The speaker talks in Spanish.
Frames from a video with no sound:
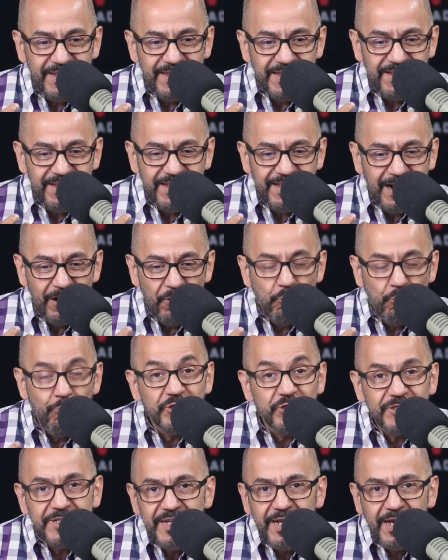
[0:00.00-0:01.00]
de,
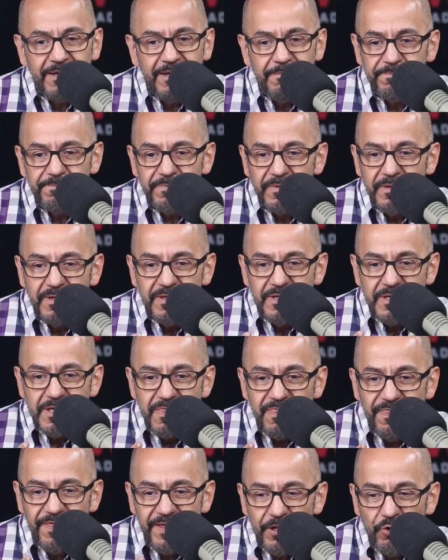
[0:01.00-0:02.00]
angustia,
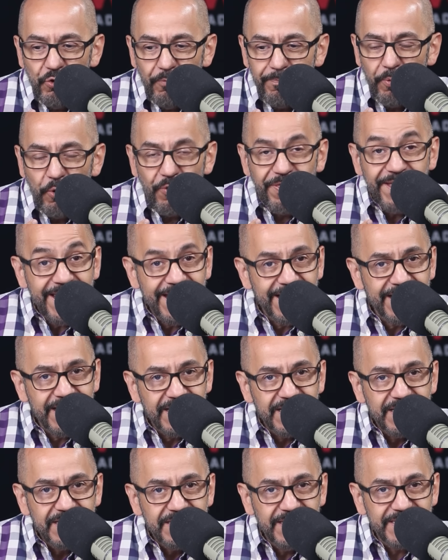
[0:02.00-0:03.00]
de no
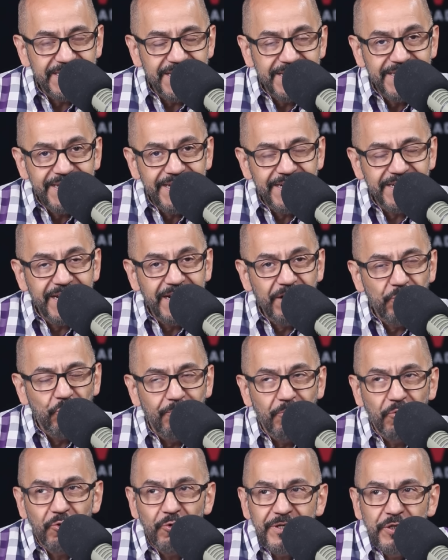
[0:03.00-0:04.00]
poder, de sentirte
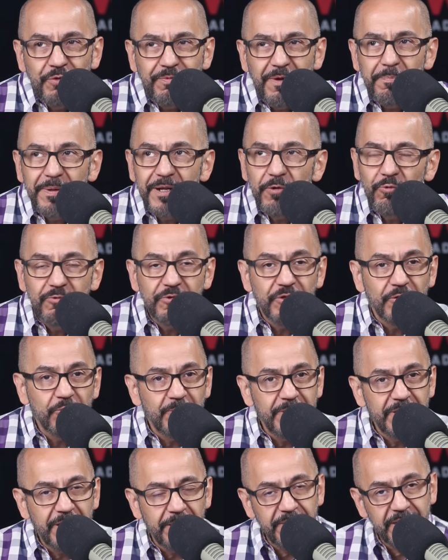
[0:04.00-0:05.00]
incómodo. Y yo me pregunto,
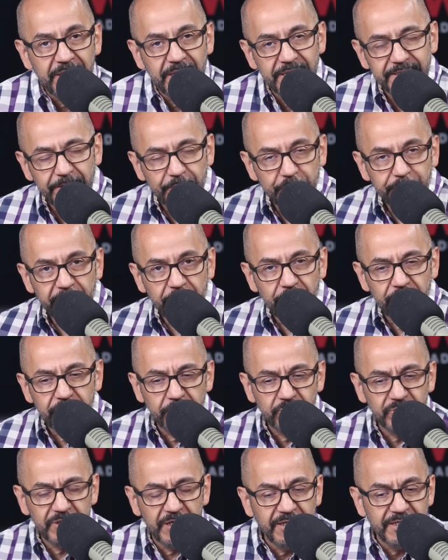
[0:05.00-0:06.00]
cuenta bien, se los
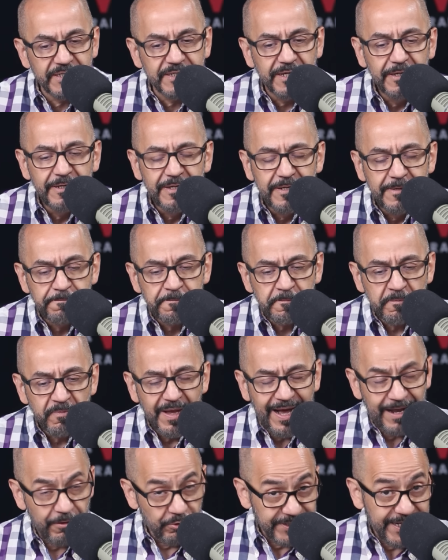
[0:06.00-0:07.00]
pregunto a ustedes,
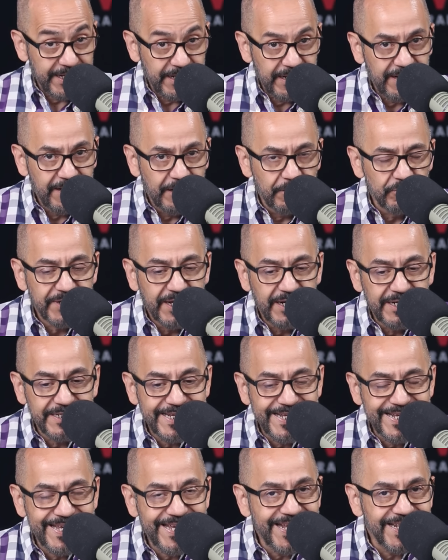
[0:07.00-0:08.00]
a los que, a los que
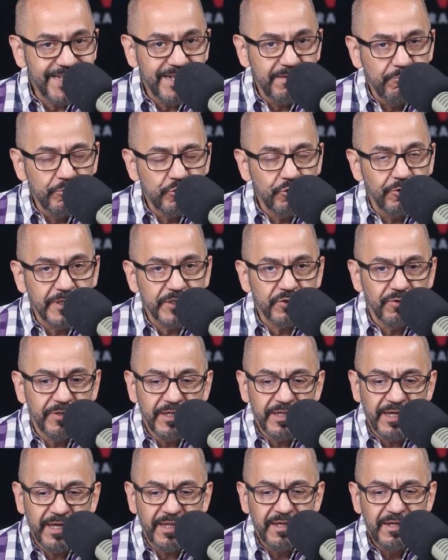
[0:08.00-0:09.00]
les inquiete mucho la
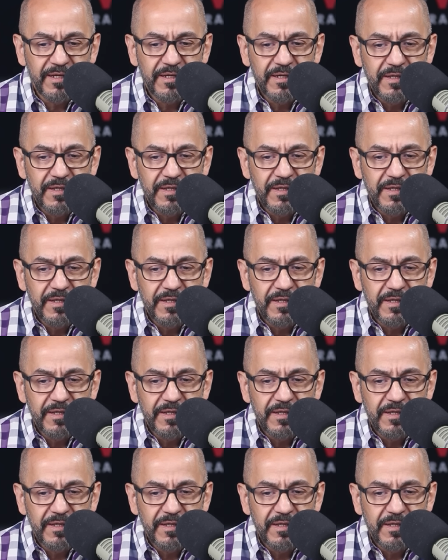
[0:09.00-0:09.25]
soledad.